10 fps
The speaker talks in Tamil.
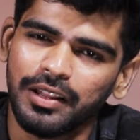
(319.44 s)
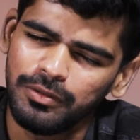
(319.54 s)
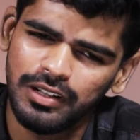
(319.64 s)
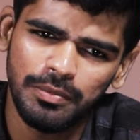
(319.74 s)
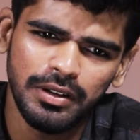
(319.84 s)

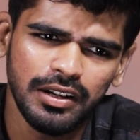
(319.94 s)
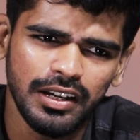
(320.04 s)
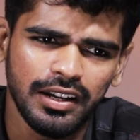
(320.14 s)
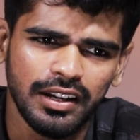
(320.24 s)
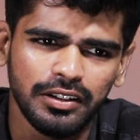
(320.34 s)
அதுவும்
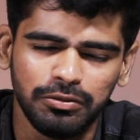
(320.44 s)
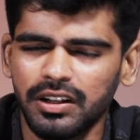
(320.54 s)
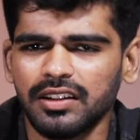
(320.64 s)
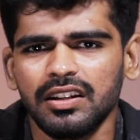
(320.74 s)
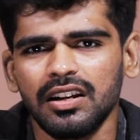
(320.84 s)
இல்லாமல்
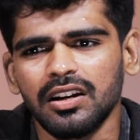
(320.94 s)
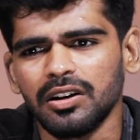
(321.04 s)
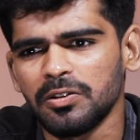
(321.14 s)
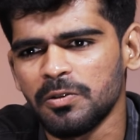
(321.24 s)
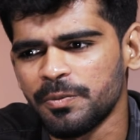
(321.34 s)
சூர்யா சாராக
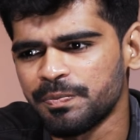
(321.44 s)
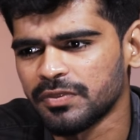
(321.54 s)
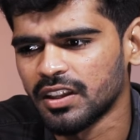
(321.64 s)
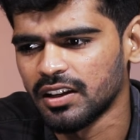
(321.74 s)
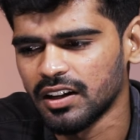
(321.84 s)
இருக்கட்டும்
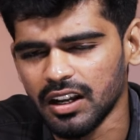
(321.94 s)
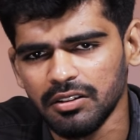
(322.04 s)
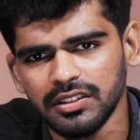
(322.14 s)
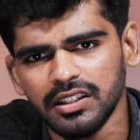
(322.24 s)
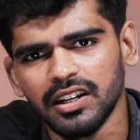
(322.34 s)
இல்லைனா
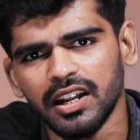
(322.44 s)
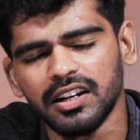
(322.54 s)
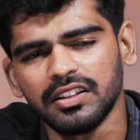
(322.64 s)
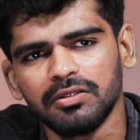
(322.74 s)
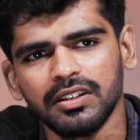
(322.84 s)
வந்து
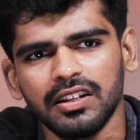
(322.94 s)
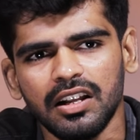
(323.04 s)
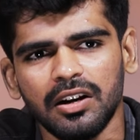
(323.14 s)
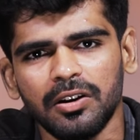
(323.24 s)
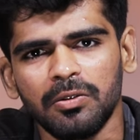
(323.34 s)
டேரக்டர் சிவா
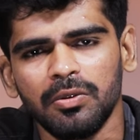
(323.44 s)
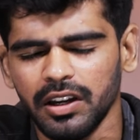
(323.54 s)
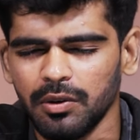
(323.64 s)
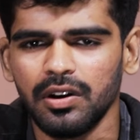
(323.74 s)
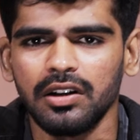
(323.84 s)
சாராக இருக்கட்டும்
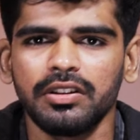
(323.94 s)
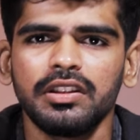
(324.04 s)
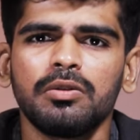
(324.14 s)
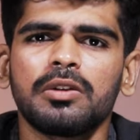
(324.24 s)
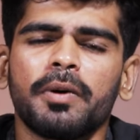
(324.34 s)
ஓகே உங்களுக்கு
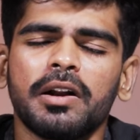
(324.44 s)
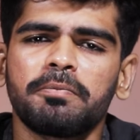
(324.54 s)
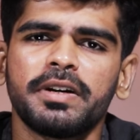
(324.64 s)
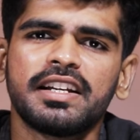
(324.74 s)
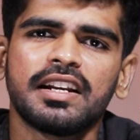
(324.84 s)
வந்து ஒரு
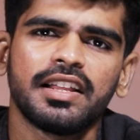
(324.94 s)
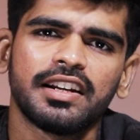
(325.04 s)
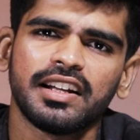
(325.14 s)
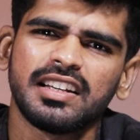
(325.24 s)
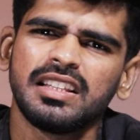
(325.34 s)
படம் பிடிக்கல
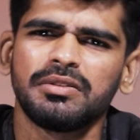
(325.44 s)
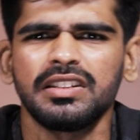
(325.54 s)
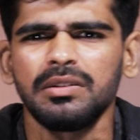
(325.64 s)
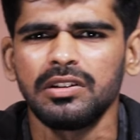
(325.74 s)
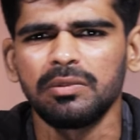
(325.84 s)
அதில் எனக்கு இந்த
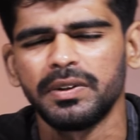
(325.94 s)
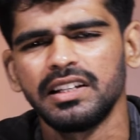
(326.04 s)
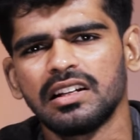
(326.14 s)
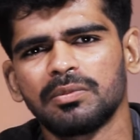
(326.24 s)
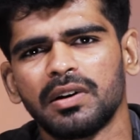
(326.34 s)
விஷயம் மட்டும்
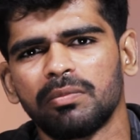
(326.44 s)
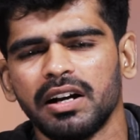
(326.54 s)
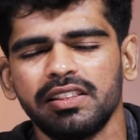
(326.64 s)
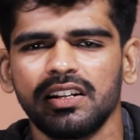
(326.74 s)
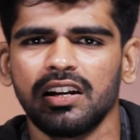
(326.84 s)
பிடிக்கலப்பா
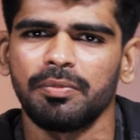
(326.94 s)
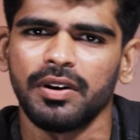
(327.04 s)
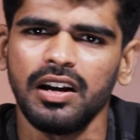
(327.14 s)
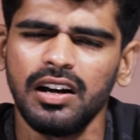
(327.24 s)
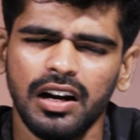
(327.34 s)
மாற்றிருக்கலாம்
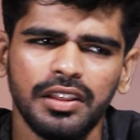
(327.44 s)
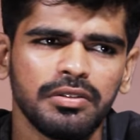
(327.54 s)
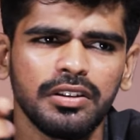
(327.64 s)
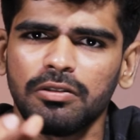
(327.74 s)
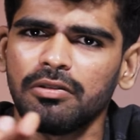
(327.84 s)
அப்படின்னா அது
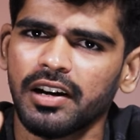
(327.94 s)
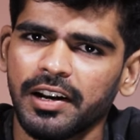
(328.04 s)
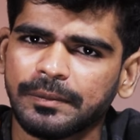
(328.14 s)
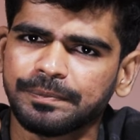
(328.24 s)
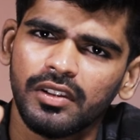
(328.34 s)
வந்து
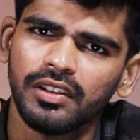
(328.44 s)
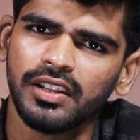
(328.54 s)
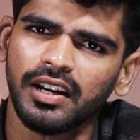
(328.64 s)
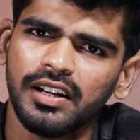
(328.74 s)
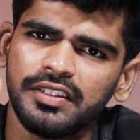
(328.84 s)
சொல்லுவாங்கல்ல
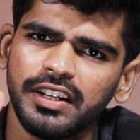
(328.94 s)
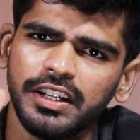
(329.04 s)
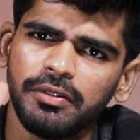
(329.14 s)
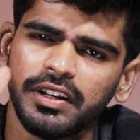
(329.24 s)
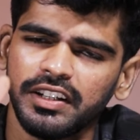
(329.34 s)
இந்த
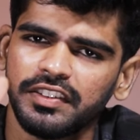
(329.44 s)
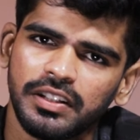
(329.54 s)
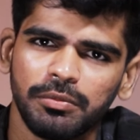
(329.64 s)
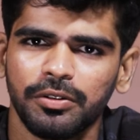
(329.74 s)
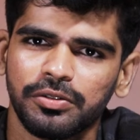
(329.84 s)
கன்ஸ்ட்ரக்டிவ்
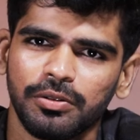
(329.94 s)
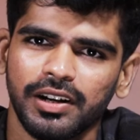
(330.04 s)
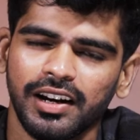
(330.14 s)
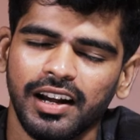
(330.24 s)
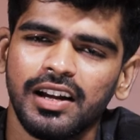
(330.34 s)
கிரிட்டிசிசம்னு ஒன்று
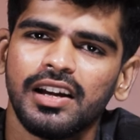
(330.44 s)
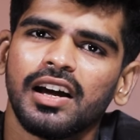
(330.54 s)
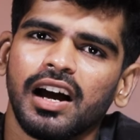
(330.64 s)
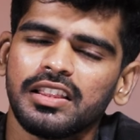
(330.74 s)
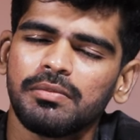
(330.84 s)
சொல்லுவாங்கல்ல
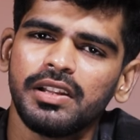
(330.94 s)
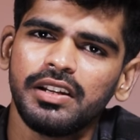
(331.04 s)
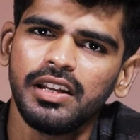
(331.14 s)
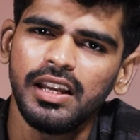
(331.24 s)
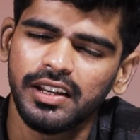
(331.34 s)
அந்த
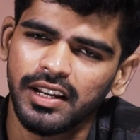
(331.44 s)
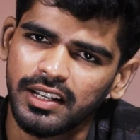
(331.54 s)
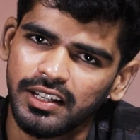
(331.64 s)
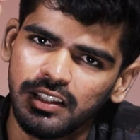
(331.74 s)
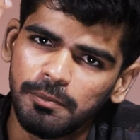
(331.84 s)
மாதிரி
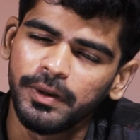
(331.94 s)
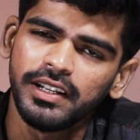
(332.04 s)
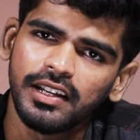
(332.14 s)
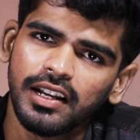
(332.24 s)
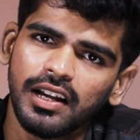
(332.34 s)
எனக்கு இது
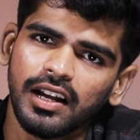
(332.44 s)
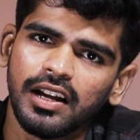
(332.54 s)
பிடிக்கல